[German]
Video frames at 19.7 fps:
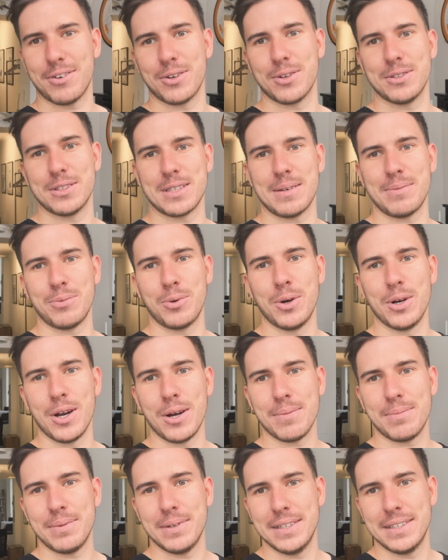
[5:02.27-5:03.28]
von unserem
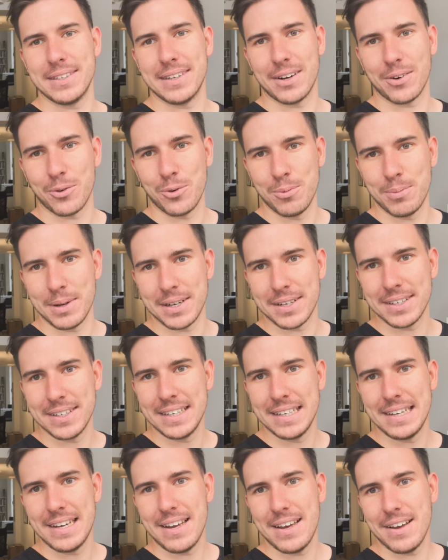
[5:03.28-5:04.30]
Urlaub in Aruba,
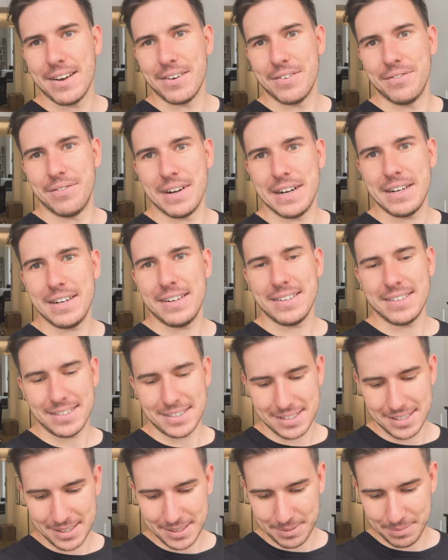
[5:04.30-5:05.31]
weil
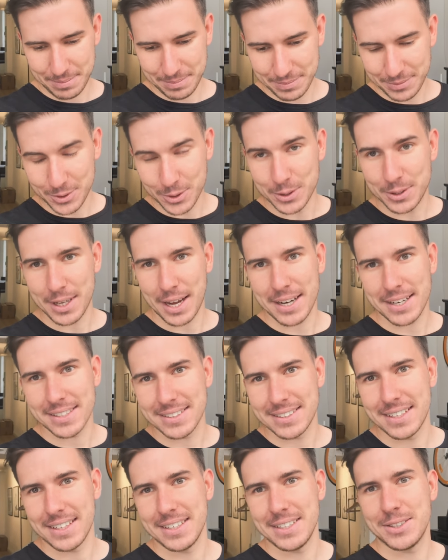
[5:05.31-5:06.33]
ähm, zurzeit ist
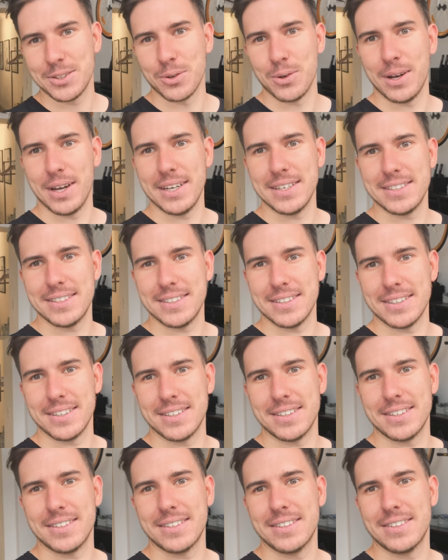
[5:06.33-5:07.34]
es ja nicht so leicht
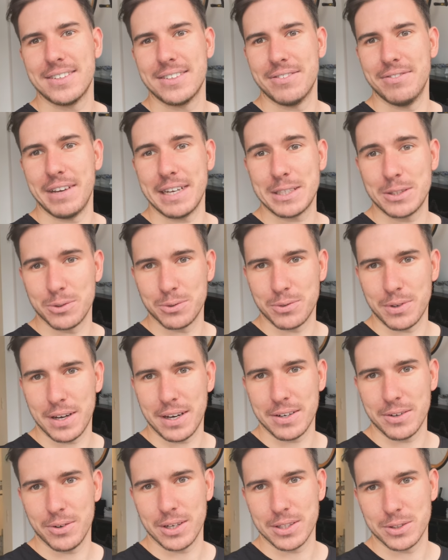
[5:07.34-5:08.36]
äh,
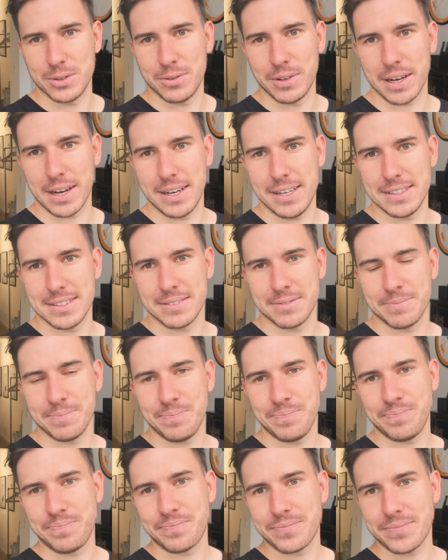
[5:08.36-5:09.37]
wegzufahren oder zu verreisen,
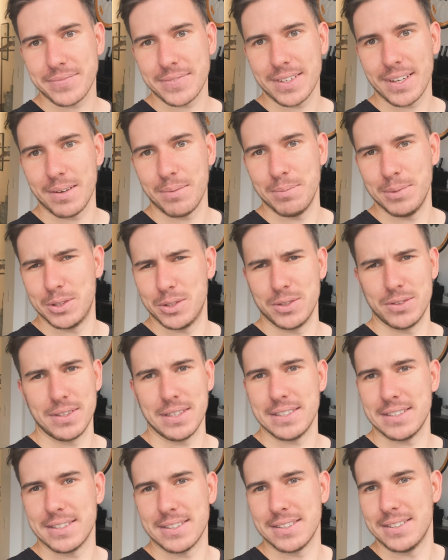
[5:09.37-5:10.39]

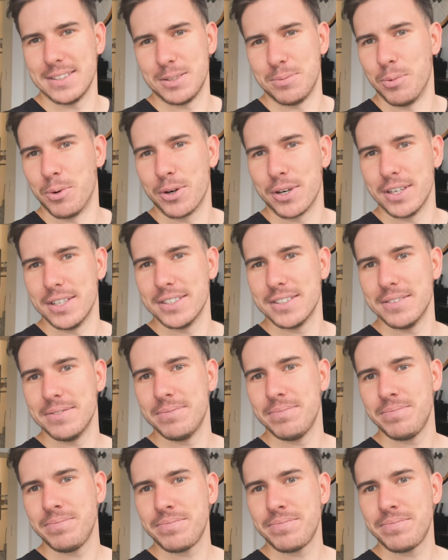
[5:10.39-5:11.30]
beziehungsweise ist es nicht möglich.